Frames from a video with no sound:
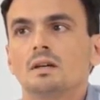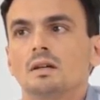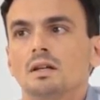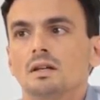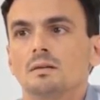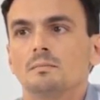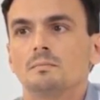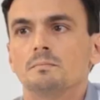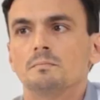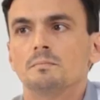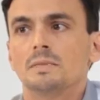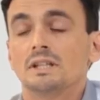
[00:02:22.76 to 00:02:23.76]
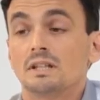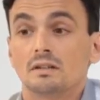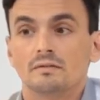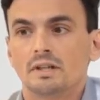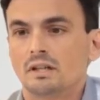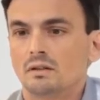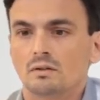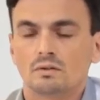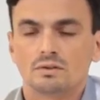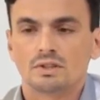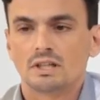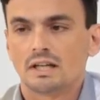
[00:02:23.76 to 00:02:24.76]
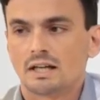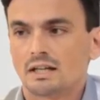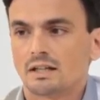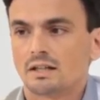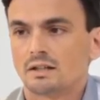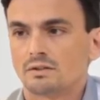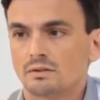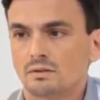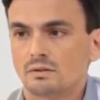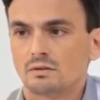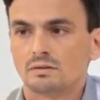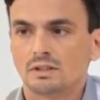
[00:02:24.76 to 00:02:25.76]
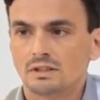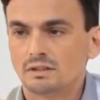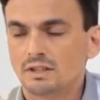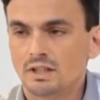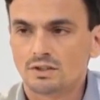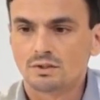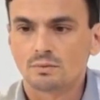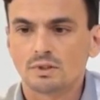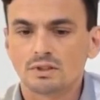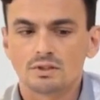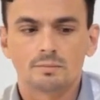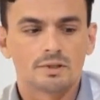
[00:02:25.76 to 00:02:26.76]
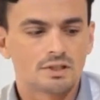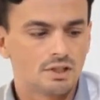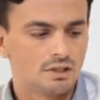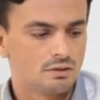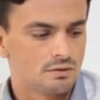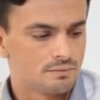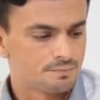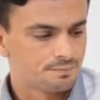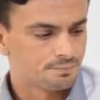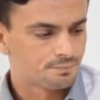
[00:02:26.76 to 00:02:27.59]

ehm, mentre a livello generale crescono del 10-15%.